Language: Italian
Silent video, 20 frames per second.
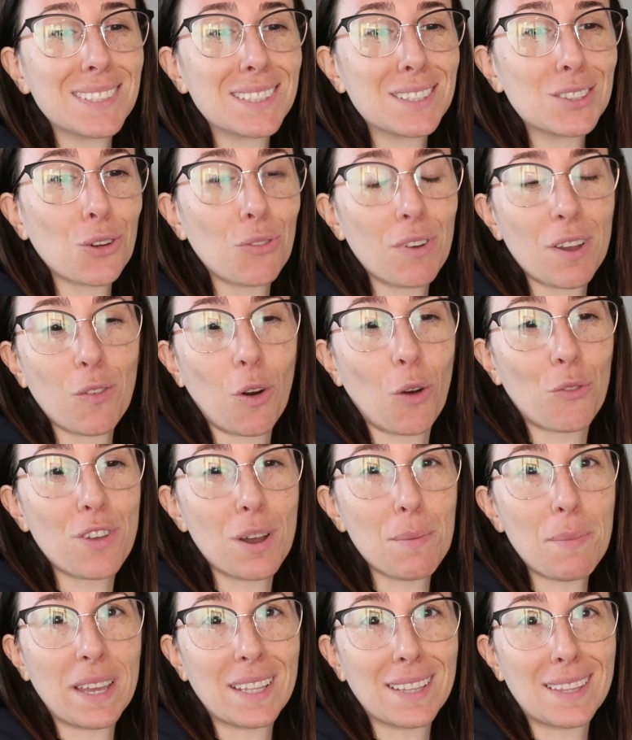dovevo
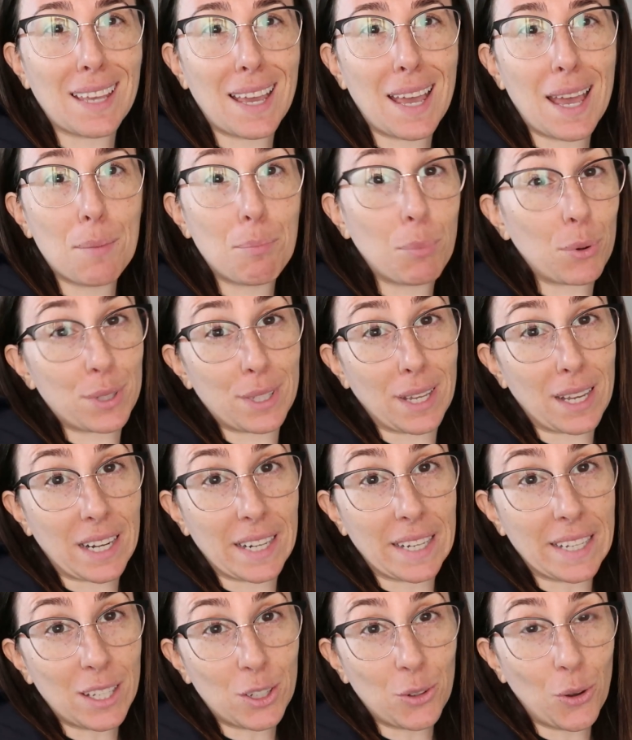ovviamente
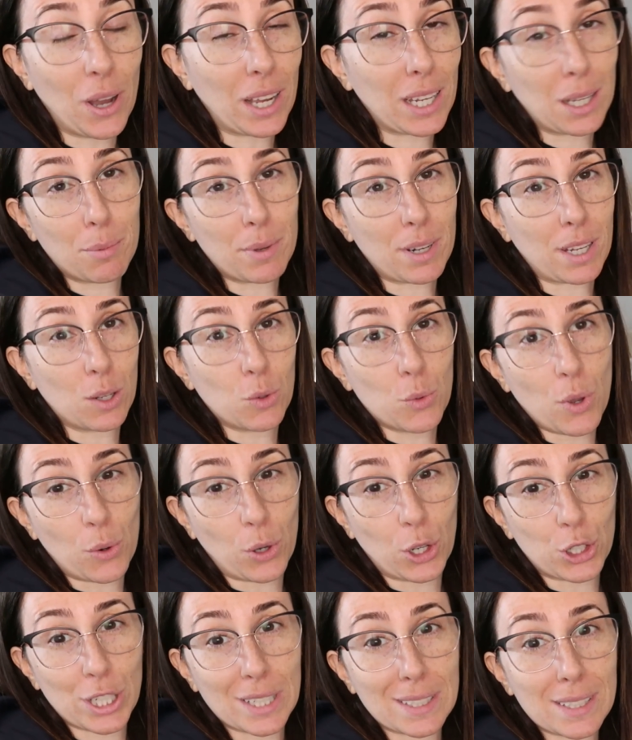portarli io anche perché lui ha
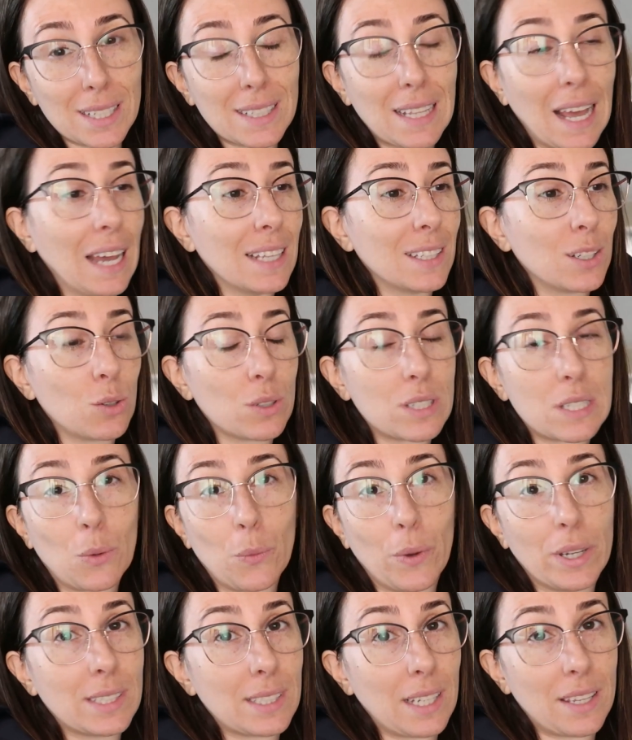una certa età di
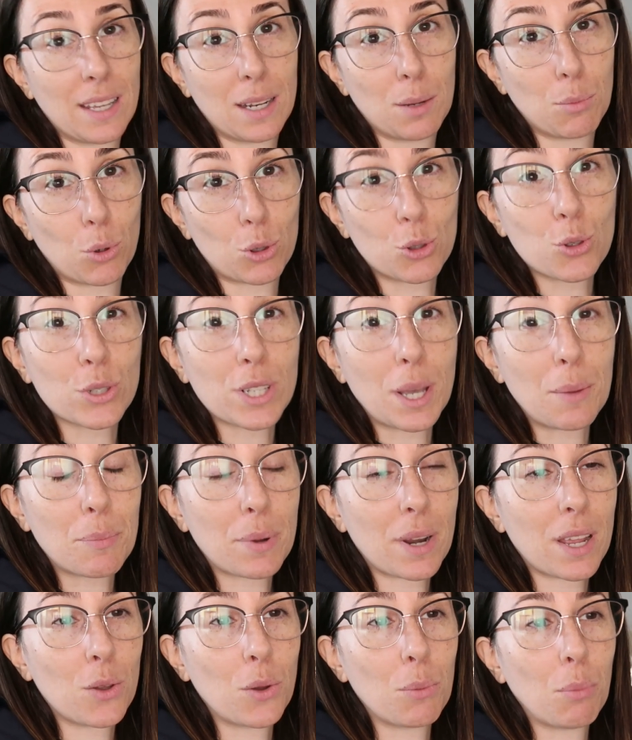conseguenza glieli porto
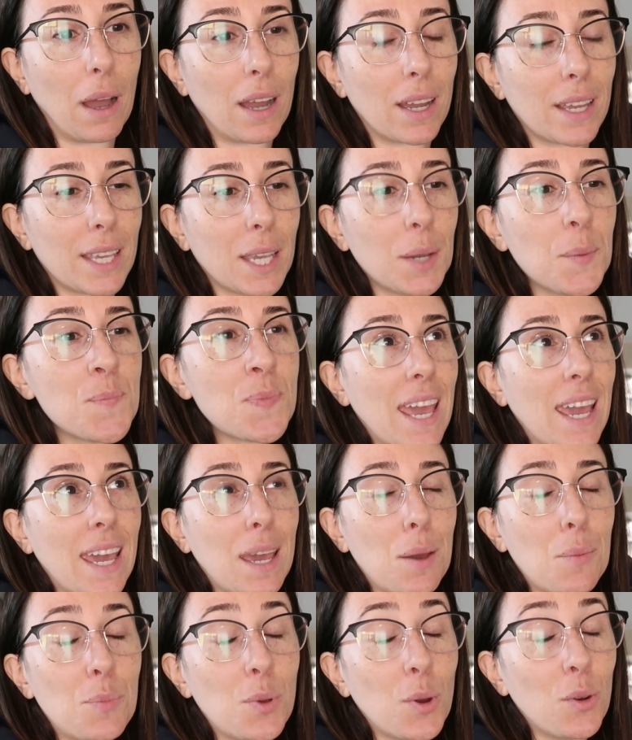sempre io i pacchi
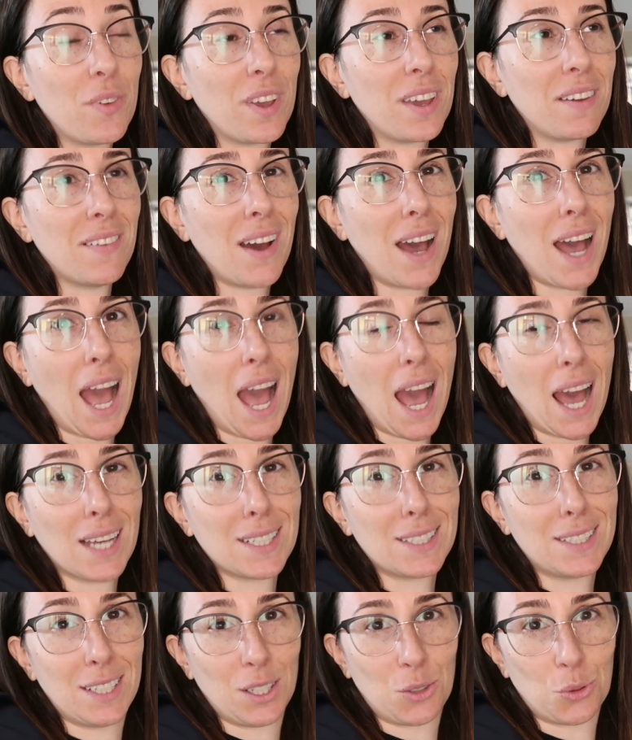e pioveva
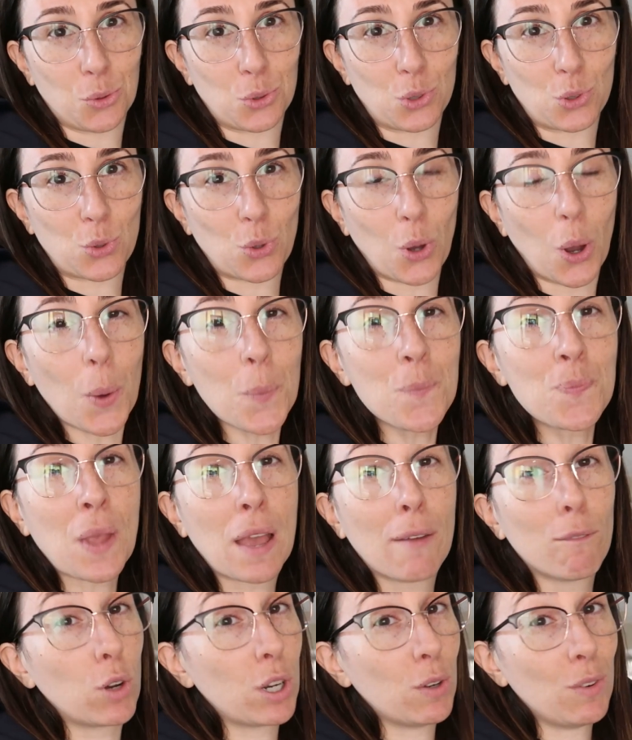a dirotto
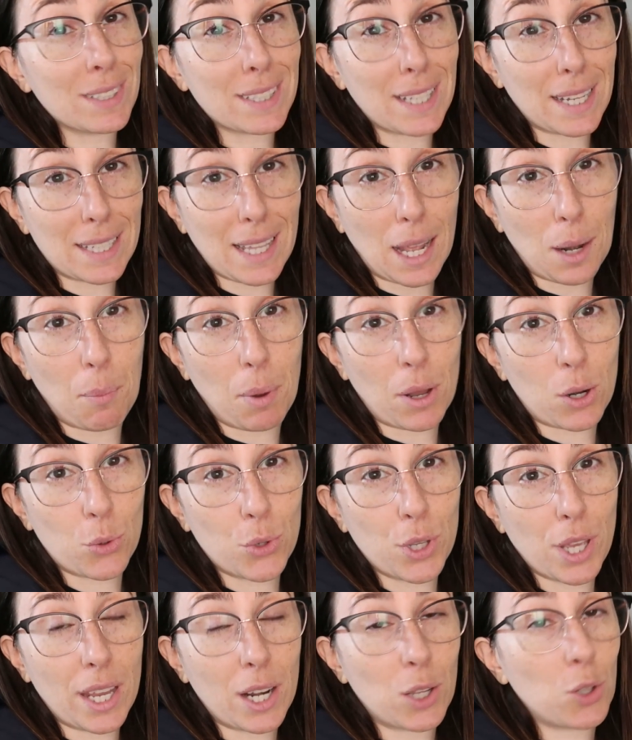volevo andare dal
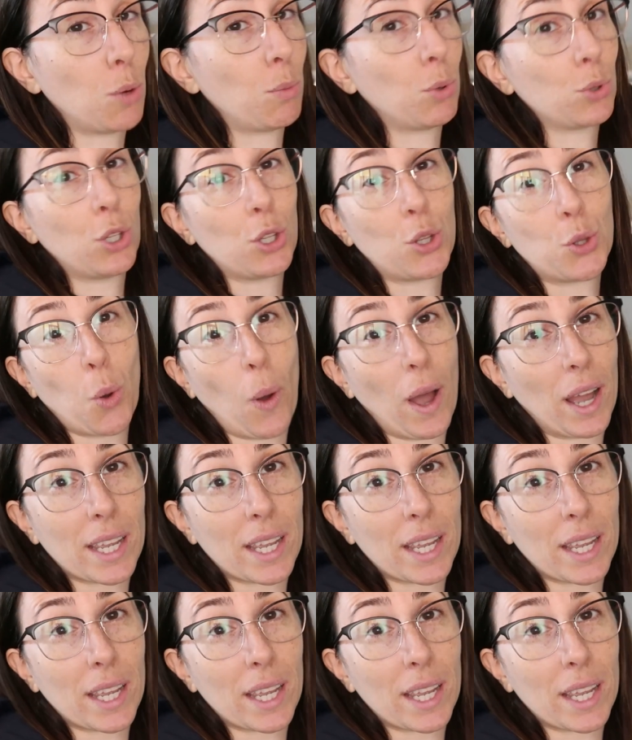parrucchiere dopo ho detto